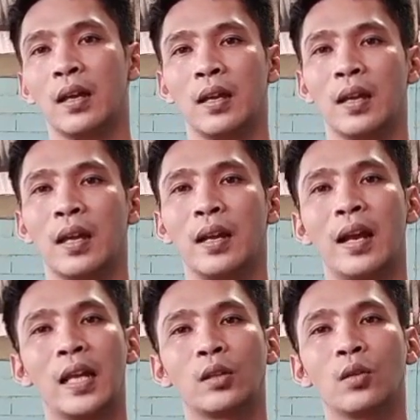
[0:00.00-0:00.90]
ya
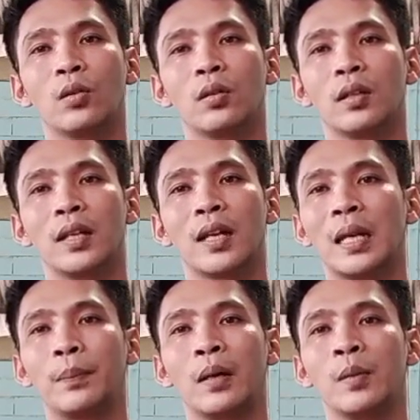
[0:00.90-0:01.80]
dan itu dia
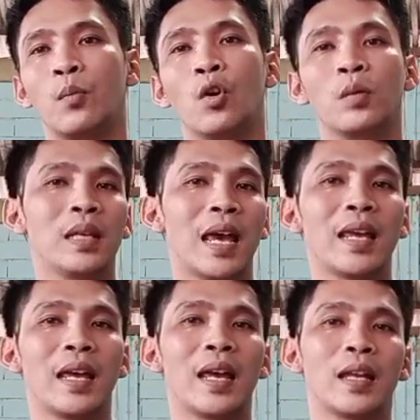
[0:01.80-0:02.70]
tanpa dipungut
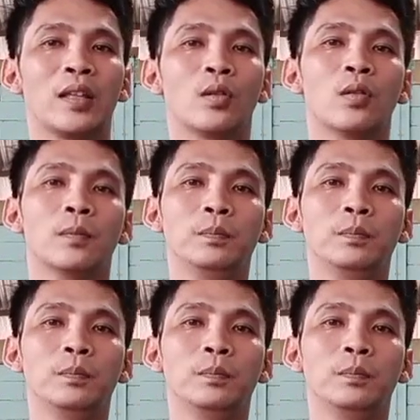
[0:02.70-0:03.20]
biaya ya itu